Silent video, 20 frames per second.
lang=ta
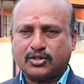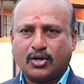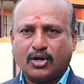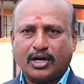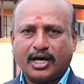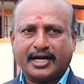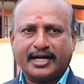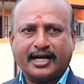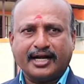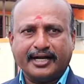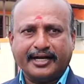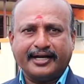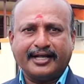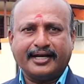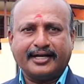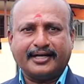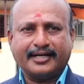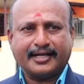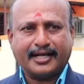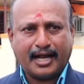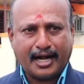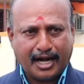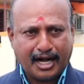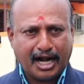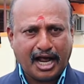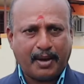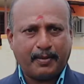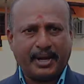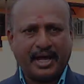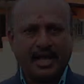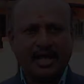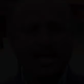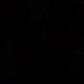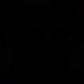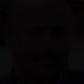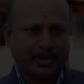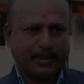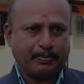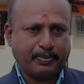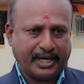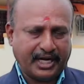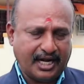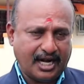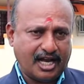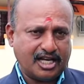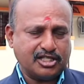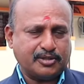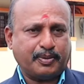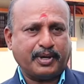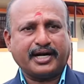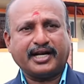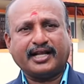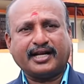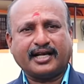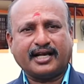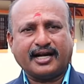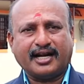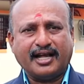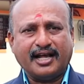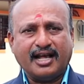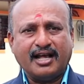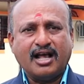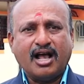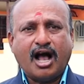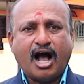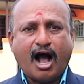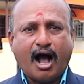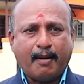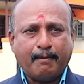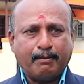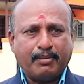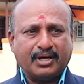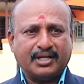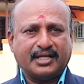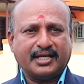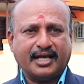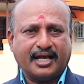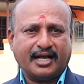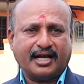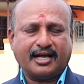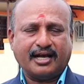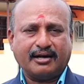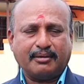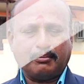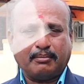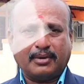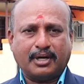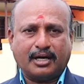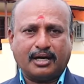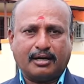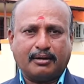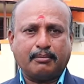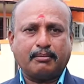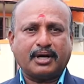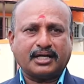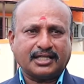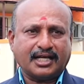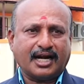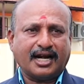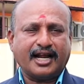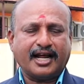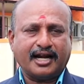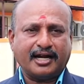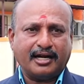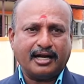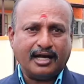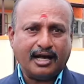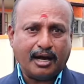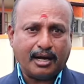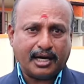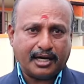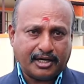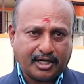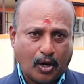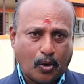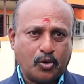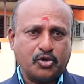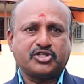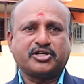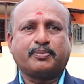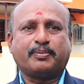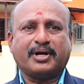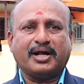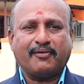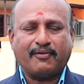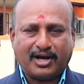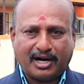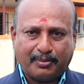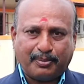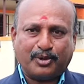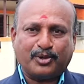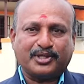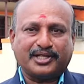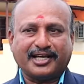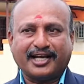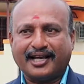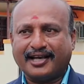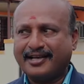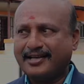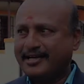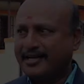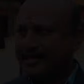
சோலார் எல்இடி எல்லாமே லான்ச் ஃப்ரீ லான்ச் பண்ணியிருக்கிற ஐம்பது ஏக்கர் மதர்லேண்டு டவுன்ஷிப்பில் வரப்போகுதுங்க